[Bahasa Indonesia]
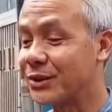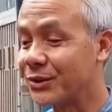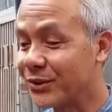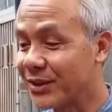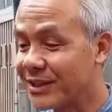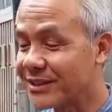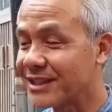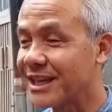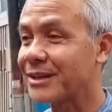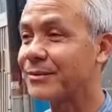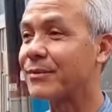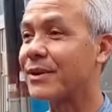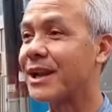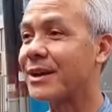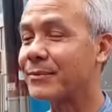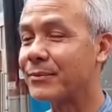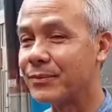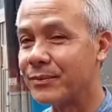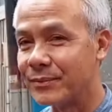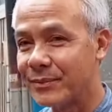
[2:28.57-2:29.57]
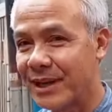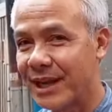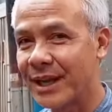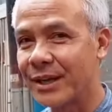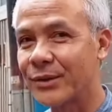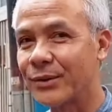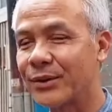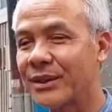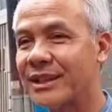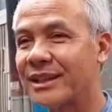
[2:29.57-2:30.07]
tulisan
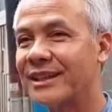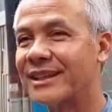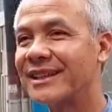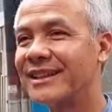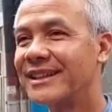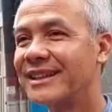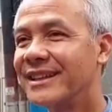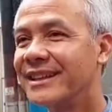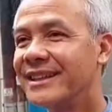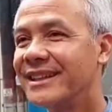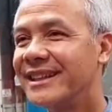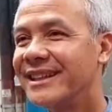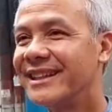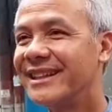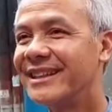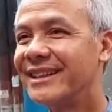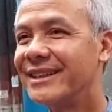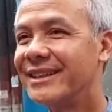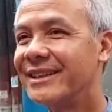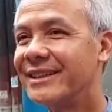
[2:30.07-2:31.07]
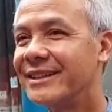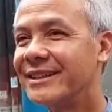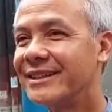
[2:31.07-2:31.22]
melalui uh,